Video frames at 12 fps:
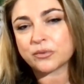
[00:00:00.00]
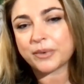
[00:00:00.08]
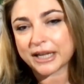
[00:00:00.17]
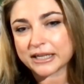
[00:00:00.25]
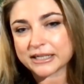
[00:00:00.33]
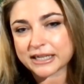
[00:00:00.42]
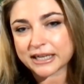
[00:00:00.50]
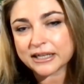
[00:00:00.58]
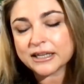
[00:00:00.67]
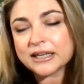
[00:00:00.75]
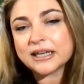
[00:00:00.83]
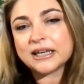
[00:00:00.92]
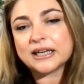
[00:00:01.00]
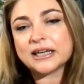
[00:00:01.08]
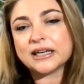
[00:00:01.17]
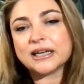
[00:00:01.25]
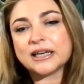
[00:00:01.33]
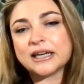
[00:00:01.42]
dal nostro paese
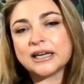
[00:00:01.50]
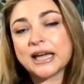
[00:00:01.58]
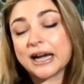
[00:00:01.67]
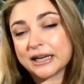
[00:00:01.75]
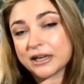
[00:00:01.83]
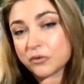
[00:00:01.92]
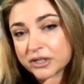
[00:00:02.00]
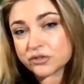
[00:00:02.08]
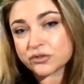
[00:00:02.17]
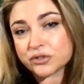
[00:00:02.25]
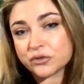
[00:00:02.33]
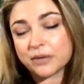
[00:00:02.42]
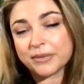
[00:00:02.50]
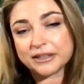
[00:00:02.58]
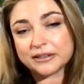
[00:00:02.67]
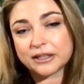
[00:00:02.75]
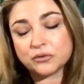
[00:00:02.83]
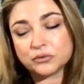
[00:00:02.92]
eh, e anche questo
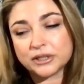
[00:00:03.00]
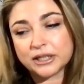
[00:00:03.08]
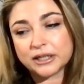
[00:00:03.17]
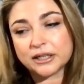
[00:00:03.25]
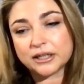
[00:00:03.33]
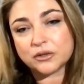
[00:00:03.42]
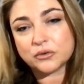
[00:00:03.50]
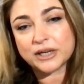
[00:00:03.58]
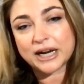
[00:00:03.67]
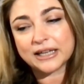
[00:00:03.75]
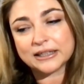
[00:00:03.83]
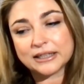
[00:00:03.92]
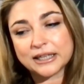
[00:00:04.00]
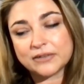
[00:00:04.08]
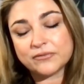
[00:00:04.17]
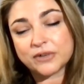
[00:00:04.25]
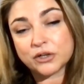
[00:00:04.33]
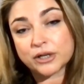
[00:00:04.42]
sicuramente un, un
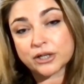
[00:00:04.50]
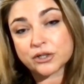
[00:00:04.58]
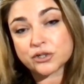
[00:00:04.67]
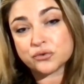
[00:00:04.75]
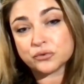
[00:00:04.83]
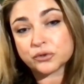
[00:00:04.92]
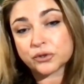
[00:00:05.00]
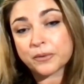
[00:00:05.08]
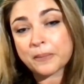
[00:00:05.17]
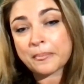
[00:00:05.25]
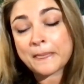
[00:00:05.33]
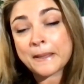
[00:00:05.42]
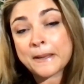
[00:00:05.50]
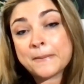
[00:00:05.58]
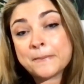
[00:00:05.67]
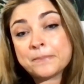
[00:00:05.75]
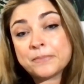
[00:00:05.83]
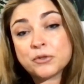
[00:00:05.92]
grande valore aggiunto.
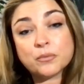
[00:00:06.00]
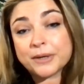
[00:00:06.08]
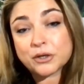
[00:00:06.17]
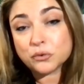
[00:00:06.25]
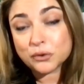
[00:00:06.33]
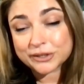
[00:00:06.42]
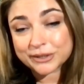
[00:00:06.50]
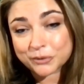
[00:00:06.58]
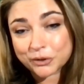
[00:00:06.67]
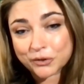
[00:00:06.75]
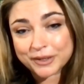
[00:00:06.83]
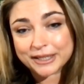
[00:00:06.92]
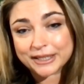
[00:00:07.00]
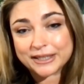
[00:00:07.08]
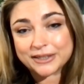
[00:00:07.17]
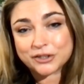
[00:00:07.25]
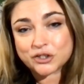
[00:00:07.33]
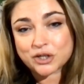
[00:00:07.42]
Non per ultimo,
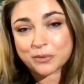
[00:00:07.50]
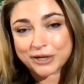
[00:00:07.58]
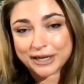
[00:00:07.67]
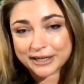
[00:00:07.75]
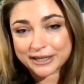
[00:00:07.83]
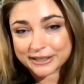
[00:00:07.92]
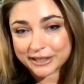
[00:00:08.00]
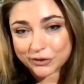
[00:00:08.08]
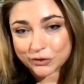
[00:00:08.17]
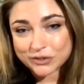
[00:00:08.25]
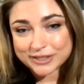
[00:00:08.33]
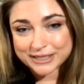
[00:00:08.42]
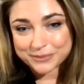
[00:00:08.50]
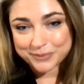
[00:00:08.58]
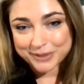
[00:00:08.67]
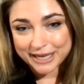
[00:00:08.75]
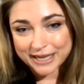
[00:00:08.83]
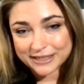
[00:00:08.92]
eh, diciamo che anche dalla nostra
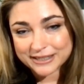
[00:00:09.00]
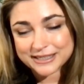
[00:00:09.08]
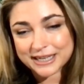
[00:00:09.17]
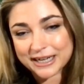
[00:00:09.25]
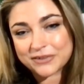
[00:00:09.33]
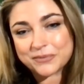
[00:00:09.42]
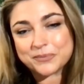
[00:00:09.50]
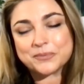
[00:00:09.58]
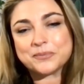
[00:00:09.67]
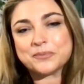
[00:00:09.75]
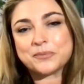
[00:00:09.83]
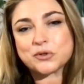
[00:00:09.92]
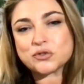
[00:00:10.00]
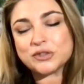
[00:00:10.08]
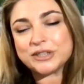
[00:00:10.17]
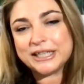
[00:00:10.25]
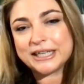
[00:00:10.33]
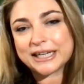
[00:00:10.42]
esperienza mh,
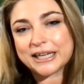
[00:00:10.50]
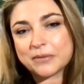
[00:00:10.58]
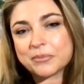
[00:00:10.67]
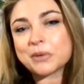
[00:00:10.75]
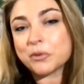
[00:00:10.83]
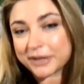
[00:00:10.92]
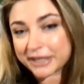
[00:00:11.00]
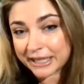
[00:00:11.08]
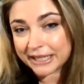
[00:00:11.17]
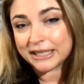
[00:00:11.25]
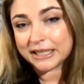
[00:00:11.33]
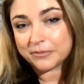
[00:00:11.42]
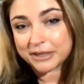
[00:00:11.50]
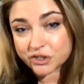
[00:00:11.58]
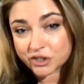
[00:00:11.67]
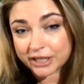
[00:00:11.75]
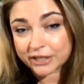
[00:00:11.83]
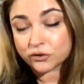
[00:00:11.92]
posso dire che proprio perché
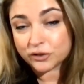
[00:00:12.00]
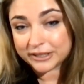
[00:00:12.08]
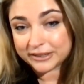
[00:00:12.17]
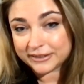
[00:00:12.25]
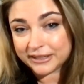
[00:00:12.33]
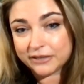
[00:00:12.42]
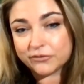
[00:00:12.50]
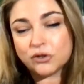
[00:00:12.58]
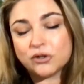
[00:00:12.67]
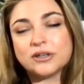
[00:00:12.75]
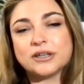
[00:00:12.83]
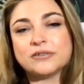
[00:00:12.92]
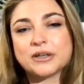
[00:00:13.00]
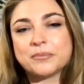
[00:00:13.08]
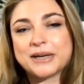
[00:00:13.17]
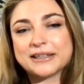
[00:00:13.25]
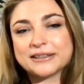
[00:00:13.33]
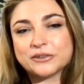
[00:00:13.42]
nell'immaginario collettivo eh,
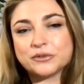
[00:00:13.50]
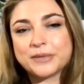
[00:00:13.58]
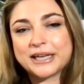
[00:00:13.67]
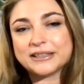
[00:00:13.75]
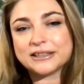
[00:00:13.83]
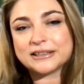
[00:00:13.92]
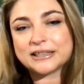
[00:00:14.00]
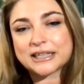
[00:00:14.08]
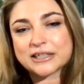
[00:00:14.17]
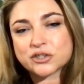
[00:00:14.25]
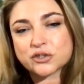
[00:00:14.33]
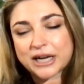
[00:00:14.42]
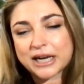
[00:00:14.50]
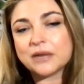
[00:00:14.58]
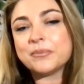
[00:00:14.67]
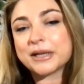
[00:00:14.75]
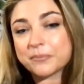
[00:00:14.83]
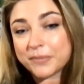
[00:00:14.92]
far parte di un brand
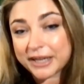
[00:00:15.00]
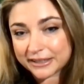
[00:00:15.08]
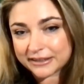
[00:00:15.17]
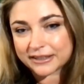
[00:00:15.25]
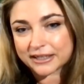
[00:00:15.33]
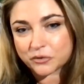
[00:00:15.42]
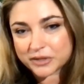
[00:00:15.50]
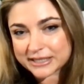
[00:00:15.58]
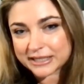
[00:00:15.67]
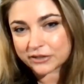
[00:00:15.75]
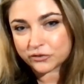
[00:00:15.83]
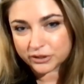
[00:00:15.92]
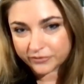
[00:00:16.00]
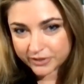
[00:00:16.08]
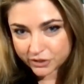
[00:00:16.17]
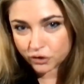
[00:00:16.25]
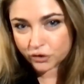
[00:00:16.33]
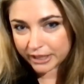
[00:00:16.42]
internazionale permette questa
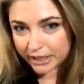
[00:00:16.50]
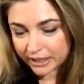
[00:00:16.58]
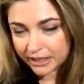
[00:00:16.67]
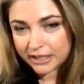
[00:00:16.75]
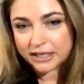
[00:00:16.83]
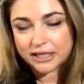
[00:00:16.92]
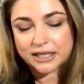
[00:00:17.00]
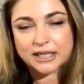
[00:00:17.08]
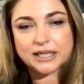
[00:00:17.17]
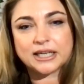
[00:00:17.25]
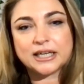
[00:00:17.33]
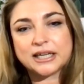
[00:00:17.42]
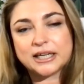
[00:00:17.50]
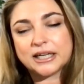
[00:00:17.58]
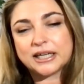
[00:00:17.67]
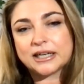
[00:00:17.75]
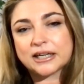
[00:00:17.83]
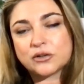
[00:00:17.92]
condivisione
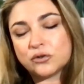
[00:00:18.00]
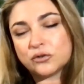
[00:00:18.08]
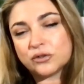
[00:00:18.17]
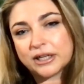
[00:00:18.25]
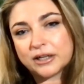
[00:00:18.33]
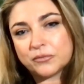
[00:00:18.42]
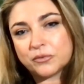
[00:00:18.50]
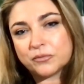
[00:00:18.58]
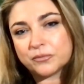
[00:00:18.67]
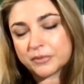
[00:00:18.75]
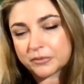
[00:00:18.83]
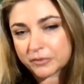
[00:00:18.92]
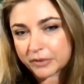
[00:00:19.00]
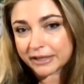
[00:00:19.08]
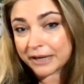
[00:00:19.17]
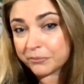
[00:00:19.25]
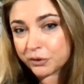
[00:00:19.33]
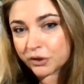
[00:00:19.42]
eh, eh con, um,
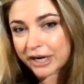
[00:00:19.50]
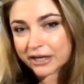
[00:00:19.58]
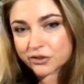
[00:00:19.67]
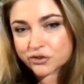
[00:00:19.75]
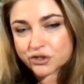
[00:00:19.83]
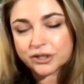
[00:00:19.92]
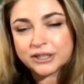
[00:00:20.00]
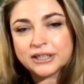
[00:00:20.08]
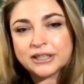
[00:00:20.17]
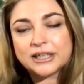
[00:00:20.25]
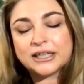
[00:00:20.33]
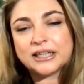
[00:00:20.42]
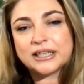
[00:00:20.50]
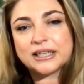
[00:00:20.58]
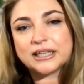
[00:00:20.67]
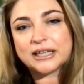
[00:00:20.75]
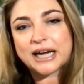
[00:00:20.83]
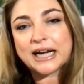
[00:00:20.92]
ad ampio raggio,
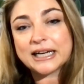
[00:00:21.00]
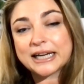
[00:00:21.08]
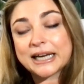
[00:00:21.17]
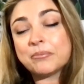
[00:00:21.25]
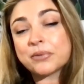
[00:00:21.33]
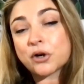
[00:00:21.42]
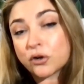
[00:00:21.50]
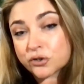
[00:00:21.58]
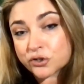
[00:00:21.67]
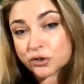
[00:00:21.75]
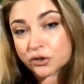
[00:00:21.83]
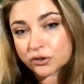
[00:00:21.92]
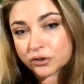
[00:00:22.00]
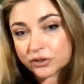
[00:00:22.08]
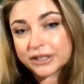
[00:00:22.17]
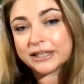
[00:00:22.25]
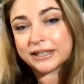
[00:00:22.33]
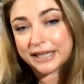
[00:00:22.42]
eh, anche l'approccio
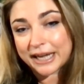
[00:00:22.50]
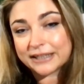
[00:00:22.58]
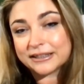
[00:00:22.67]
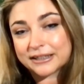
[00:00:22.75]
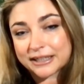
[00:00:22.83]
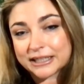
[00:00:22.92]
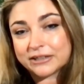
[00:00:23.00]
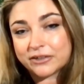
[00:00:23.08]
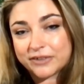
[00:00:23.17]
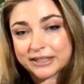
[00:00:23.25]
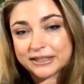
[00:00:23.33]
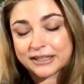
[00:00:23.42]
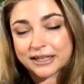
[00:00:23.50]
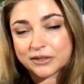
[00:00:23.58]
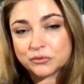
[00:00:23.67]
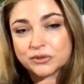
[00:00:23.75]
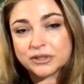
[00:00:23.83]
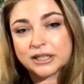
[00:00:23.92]
con il cliente che deve
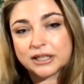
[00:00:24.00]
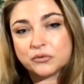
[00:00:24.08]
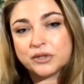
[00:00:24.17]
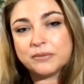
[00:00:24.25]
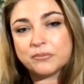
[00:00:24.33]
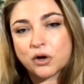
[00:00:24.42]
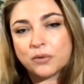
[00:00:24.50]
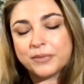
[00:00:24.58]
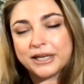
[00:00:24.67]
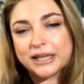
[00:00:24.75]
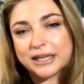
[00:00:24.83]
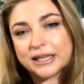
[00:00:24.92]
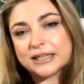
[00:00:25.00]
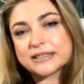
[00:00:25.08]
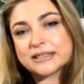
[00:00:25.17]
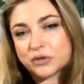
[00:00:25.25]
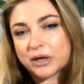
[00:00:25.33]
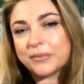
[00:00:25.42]
vendere un, un immobile
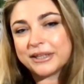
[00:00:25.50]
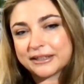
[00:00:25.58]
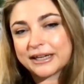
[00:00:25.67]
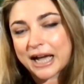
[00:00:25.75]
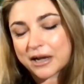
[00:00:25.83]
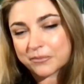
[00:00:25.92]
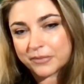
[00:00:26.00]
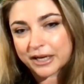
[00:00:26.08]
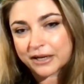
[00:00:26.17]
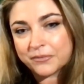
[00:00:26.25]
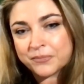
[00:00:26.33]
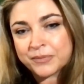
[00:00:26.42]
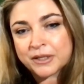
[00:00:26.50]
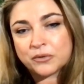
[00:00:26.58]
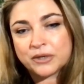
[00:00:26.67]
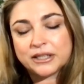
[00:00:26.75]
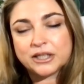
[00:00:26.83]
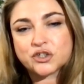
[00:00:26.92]
sicuramente cambia.
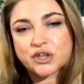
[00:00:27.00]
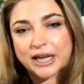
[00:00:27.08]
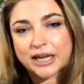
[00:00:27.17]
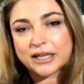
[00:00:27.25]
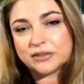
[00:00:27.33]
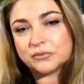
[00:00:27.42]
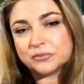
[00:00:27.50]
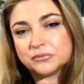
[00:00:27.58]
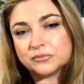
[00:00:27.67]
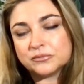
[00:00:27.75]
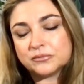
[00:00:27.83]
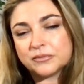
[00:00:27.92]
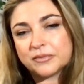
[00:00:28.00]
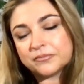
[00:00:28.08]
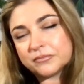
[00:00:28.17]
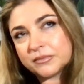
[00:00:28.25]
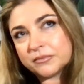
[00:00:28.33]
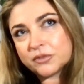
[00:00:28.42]
Quindi c'è, um,
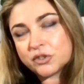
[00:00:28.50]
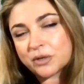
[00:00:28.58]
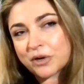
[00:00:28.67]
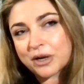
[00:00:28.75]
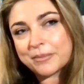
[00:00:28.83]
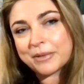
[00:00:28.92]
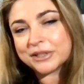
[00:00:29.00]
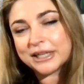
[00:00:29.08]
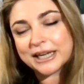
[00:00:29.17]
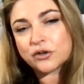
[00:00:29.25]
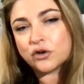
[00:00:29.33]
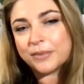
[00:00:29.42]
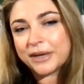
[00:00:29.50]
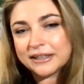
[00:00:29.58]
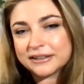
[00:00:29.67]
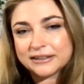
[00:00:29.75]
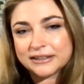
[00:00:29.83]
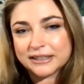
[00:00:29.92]
diciamo che abbiamo degli
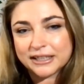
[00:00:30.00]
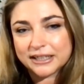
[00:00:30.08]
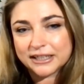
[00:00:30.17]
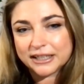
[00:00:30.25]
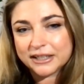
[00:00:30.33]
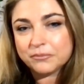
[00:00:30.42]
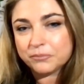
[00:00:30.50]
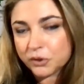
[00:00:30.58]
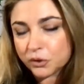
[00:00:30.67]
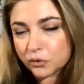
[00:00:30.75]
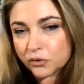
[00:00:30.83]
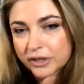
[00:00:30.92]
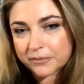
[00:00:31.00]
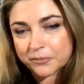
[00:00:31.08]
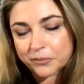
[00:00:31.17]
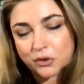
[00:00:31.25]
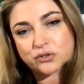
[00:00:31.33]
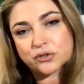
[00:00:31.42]
argomenti in più che
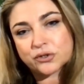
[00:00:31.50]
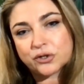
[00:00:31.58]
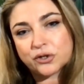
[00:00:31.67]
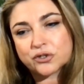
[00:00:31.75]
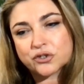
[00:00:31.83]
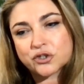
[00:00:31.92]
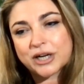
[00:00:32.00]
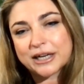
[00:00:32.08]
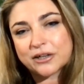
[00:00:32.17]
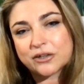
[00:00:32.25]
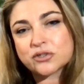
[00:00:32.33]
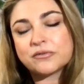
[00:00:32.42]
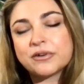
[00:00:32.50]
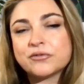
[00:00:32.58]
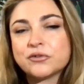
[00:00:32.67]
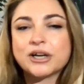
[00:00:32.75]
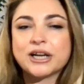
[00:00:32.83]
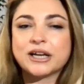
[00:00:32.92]
possono giocare a nostro
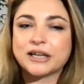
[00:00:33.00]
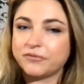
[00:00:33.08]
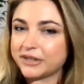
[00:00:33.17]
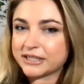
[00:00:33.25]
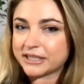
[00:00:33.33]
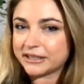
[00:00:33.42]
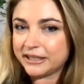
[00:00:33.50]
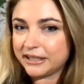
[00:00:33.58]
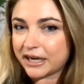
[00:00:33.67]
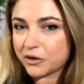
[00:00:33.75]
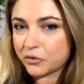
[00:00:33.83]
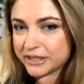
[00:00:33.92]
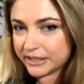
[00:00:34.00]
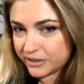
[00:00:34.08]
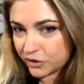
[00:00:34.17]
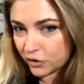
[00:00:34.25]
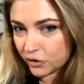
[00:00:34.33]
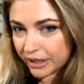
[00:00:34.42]
favore anche in fase di
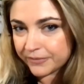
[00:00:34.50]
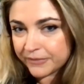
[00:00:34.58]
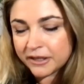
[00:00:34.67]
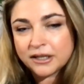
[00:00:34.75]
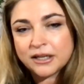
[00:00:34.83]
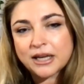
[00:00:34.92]
acquisizione.